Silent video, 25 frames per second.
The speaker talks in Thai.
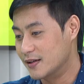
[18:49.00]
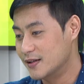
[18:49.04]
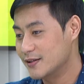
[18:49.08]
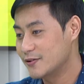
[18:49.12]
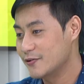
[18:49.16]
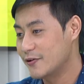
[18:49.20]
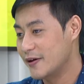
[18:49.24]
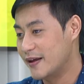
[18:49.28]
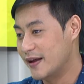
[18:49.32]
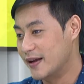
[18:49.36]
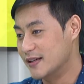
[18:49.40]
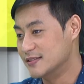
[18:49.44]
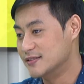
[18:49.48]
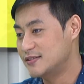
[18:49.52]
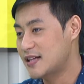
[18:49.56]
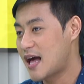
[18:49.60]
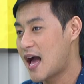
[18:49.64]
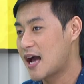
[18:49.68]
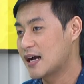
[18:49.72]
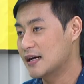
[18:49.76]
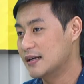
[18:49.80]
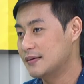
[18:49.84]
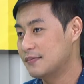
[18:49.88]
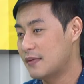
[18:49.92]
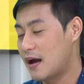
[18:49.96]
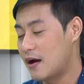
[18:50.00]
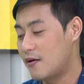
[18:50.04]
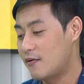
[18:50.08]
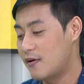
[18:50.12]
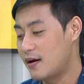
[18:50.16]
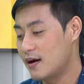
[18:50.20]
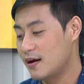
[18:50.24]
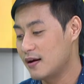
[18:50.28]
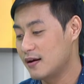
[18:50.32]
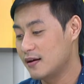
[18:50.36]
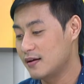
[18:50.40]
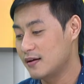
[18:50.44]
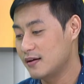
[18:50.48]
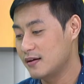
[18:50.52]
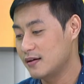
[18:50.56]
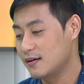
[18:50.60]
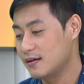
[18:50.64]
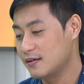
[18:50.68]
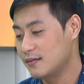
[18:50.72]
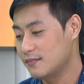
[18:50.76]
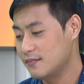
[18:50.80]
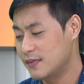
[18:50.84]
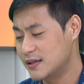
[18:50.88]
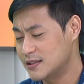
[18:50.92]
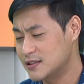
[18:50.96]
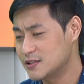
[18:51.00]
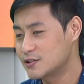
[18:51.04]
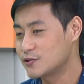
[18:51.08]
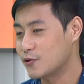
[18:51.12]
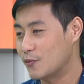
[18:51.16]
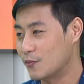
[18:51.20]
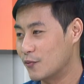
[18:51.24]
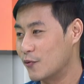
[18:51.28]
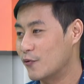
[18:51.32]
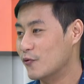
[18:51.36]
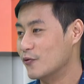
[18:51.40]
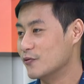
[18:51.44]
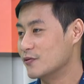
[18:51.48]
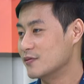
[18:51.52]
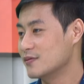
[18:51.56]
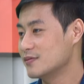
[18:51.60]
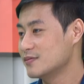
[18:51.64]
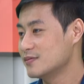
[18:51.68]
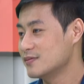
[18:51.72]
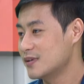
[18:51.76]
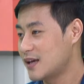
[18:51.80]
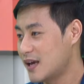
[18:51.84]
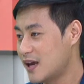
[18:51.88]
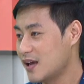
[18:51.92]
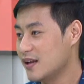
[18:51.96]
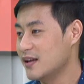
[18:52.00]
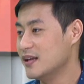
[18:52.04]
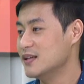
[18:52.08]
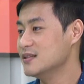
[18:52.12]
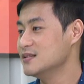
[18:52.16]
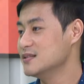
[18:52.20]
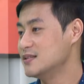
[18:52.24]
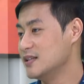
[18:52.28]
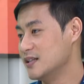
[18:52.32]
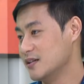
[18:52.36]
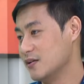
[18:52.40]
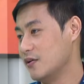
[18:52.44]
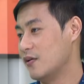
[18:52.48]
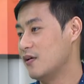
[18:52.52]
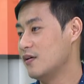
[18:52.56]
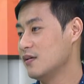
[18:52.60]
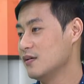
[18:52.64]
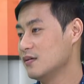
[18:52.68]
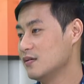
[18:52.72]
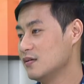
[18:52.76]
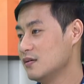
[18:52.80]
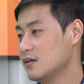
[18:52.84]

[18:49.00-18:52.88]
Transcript: งที่ตัวเองสร้างขึ้นมาว่ามันจะจบลงแค่นี้จริงๆหรอ